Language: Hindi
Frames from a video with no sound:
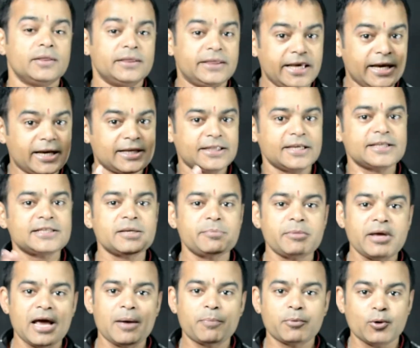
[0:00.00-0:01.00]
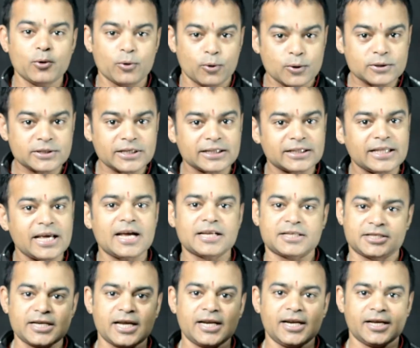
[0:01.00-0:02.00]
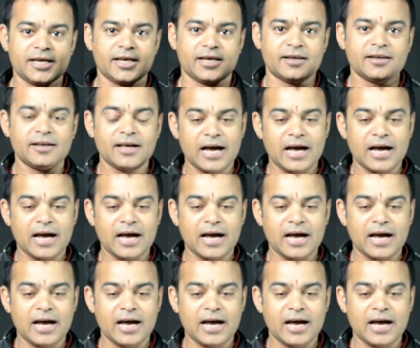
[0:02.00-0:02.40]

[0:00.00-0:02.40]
देखते समय आपको हो सकता है अच्छा लगे